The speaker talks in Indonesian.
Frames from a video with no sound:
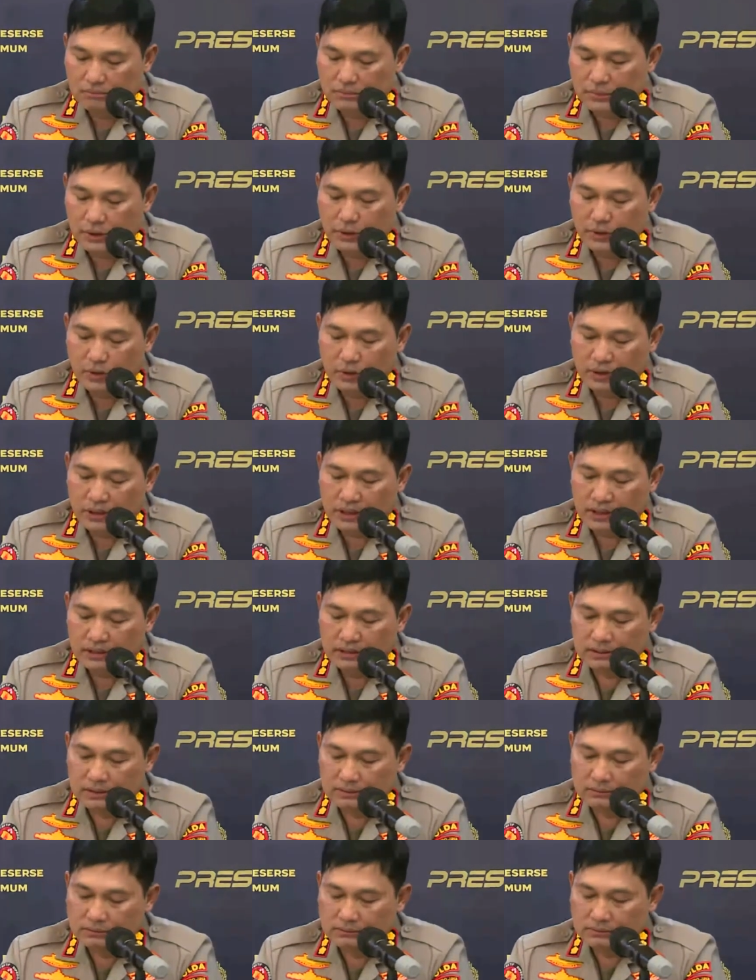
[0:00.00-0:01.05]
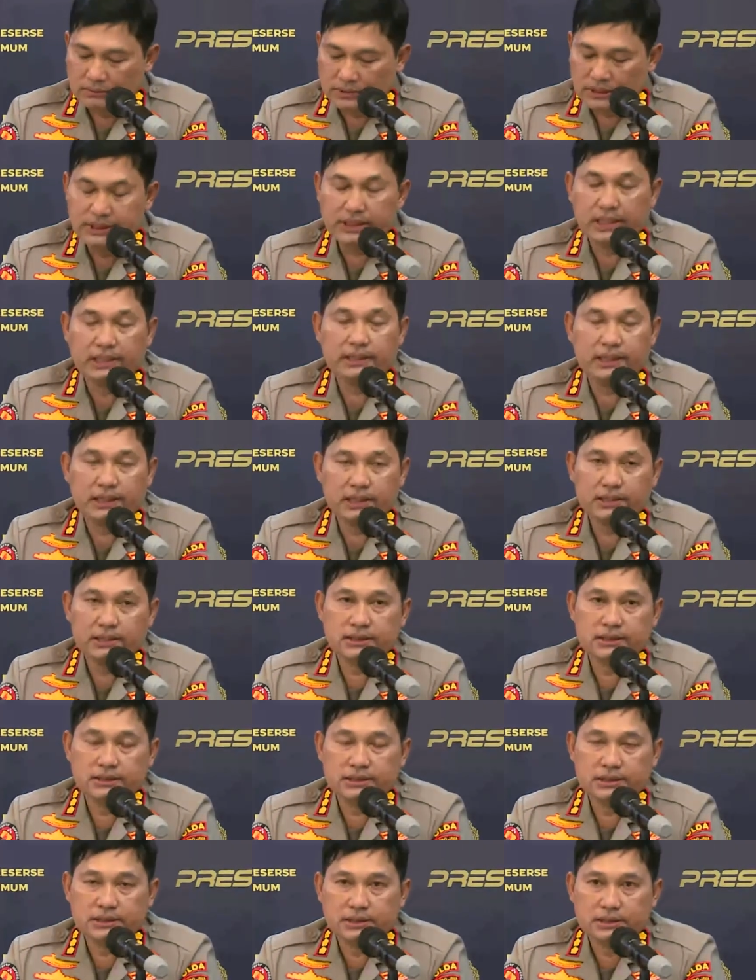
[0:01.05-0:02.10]
menodongkan senjata
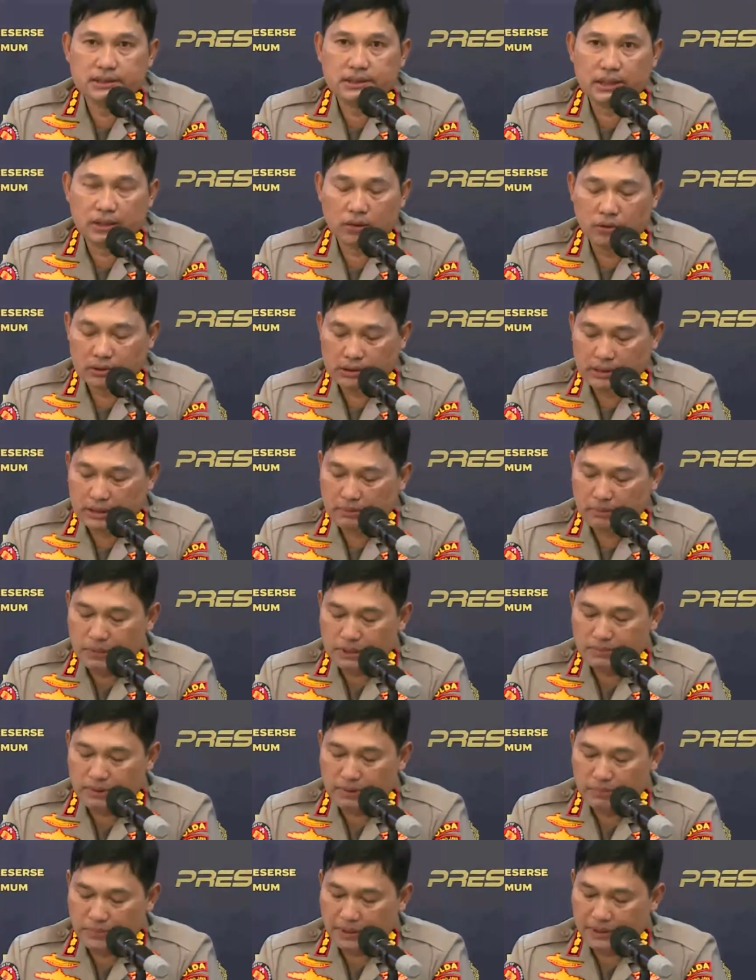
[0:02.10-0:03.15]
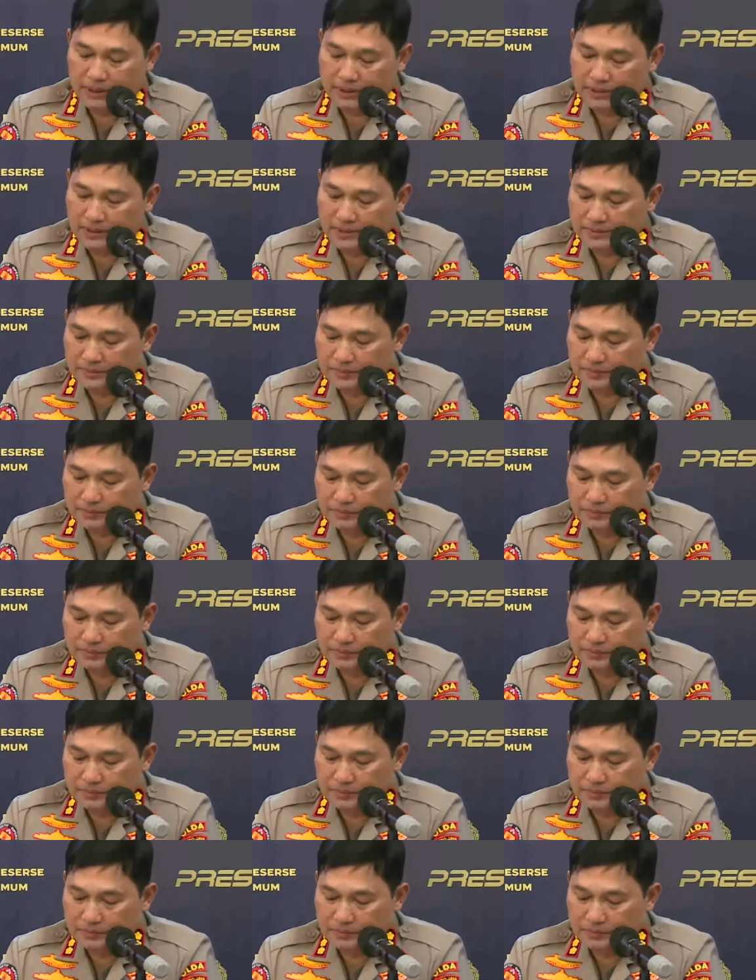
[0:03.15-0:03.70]
ke anggota pas pampres.